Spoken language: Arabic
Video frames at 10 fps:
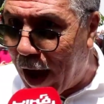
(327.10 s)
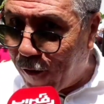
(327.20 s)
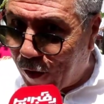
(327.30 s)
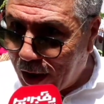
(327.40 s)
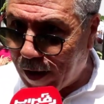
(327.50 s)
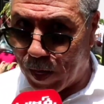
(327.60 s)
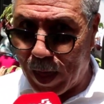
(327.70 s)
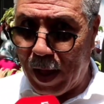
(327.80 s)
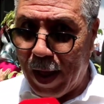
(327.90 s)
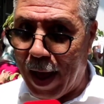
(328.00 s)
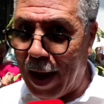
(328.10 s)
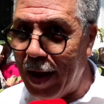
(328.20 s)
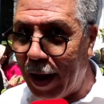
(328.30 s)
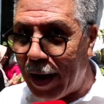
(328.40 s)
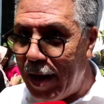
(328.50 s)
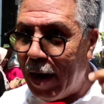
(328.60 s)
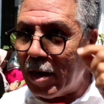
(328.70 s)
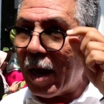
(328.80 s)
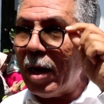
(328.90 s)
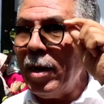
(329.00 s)
بغى يفرض هاد العقليه
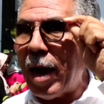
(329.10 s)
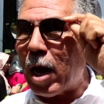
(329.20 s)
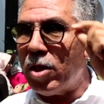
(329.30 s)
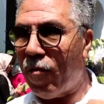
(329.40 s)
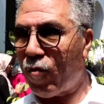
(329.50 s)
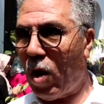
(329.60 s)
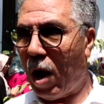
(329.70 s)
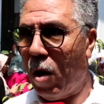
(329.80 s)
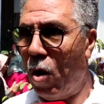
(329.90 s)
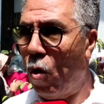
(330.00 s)
انا داخل حنا كنرفضوها